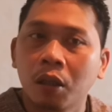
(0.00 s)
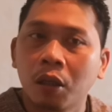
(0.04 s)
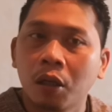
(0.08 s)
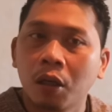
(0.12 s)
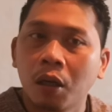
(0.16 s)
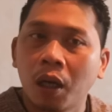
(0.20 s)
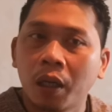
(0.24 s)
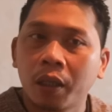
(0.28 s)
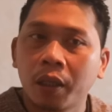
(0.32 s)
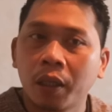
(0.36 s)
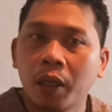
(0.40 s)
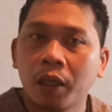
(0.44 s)

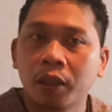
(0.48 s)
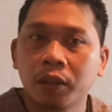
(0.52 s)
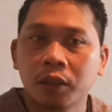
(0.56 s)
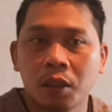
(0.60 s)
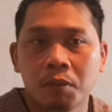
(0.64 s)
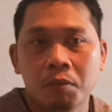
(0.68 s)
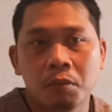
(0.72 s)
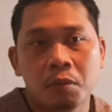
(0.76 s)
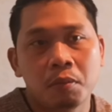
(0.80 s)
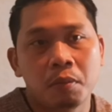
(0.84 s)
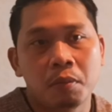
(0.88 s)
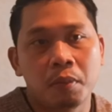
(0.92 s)

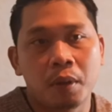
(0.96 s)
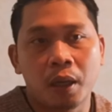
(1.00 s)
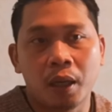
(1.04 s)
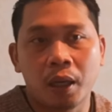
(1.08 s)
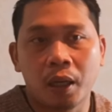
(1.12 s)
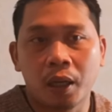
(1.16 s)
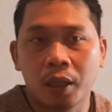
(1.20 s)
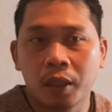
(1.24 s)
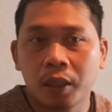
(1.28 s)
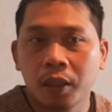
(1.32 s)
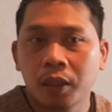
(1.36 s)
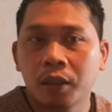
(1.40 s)
keadaannya
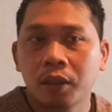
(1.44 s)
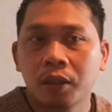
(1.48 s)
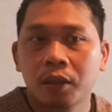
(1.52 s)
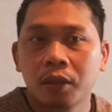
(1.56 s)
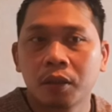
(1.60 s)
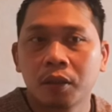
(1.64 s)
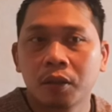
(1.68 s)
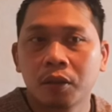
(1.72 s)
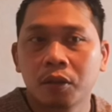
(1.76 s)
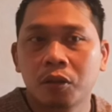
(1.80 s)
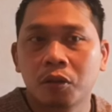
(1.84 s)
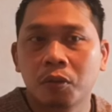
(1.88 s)
membaik
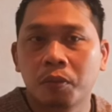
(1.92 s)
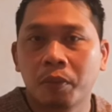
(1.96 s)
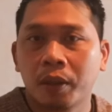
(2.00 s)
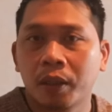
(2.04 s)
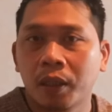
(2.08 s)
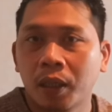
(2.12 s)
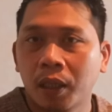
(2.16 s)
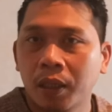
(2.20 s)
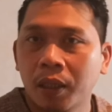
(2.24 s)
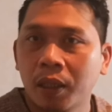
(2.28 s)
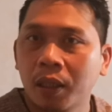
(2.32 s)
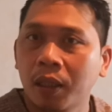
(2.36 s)

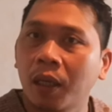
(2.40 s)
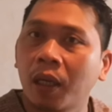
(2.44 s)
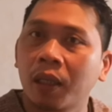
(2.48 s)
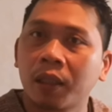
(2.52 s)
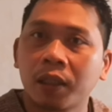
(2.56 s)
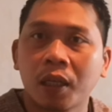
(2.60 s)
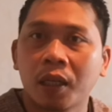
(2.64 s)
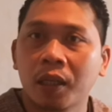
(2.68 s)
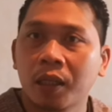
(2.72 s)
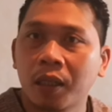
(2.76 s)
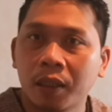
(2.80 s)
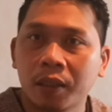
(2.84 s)
cuman ada
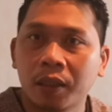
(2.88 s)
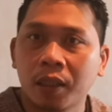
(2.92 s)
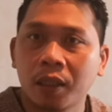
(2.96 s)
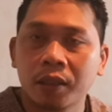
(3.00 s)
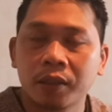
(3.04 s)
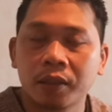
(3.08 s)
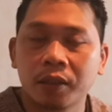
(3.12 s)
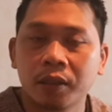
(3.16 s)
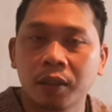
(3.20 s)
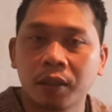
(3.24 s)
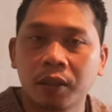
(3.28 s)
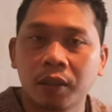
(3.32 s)

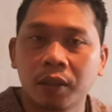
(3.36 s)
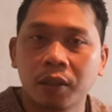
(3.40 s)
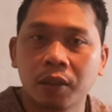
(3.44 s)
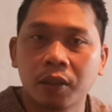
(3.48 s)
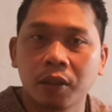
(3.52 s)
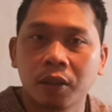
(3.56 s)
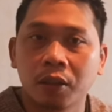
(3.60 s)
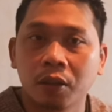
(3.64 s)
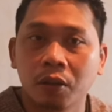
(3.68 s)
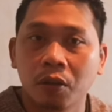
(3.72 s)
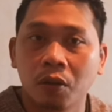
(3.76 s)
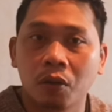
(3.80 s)
gatal-gatal sedikit
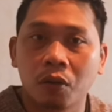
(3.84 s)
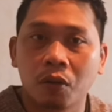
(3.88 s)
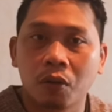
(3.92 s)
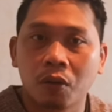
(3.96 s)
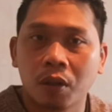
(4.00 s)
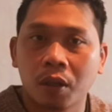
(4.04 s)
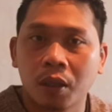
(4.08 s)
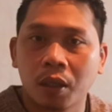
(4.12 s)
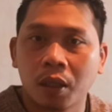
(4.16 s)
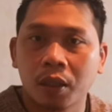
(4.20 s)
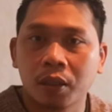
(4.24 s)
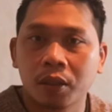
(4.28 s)
di
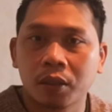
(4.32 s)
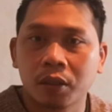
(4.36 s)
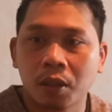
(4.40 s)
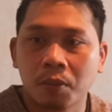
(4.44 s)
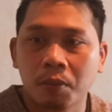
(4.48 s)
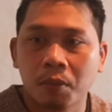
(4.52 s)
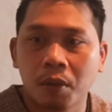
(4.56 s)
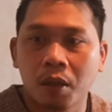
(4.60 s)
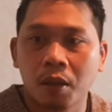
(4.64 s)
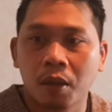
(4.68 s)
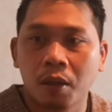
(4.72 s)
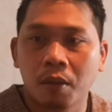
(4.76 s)
tenggorokan
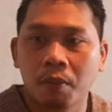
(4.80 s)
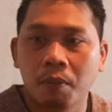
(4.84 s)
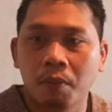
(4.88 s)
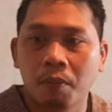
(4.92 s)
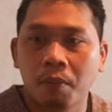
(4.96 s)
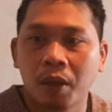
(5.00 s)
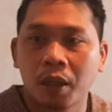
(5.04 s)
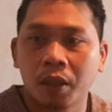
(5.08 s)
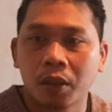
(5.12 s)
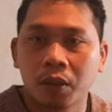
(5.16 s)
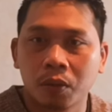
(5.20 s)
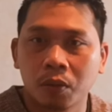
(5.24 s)
sama
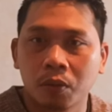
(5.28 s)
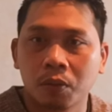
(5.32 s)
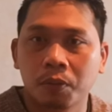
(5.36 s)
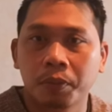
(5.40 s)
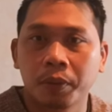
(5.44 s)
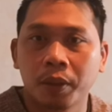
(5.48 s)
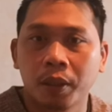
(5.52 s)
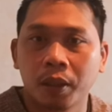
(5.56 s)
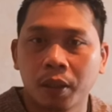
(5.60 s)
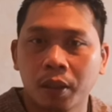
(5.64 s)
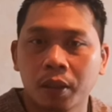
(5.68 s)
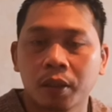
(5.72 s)
batuk
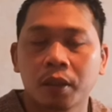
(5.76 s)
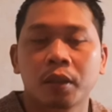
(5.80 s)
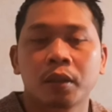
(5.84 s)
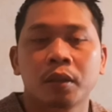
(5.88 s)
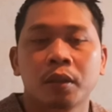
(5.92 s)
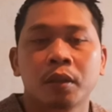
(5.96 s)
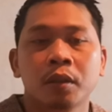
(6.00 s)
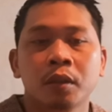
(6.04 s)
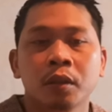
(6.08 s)
pilek